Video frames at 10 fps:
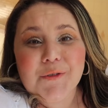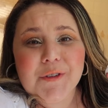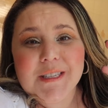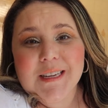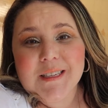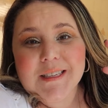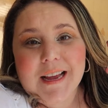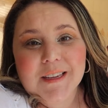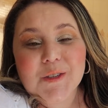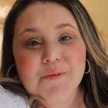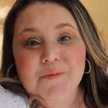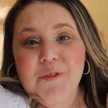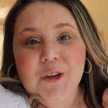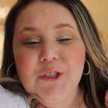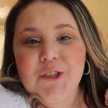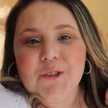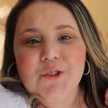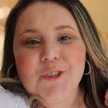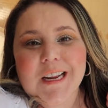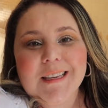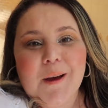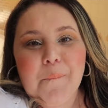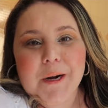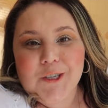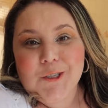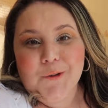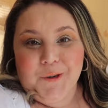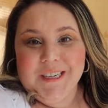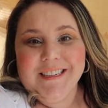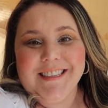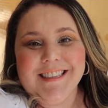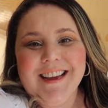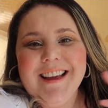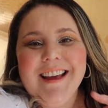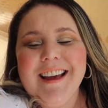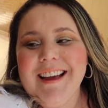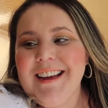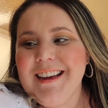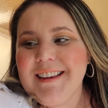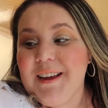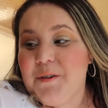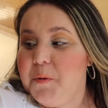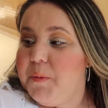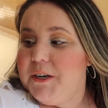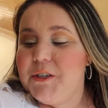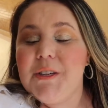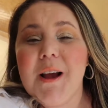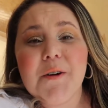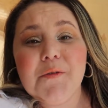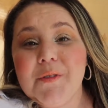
vai fazer as, as de Natal parte 2. É, quero compartilhar com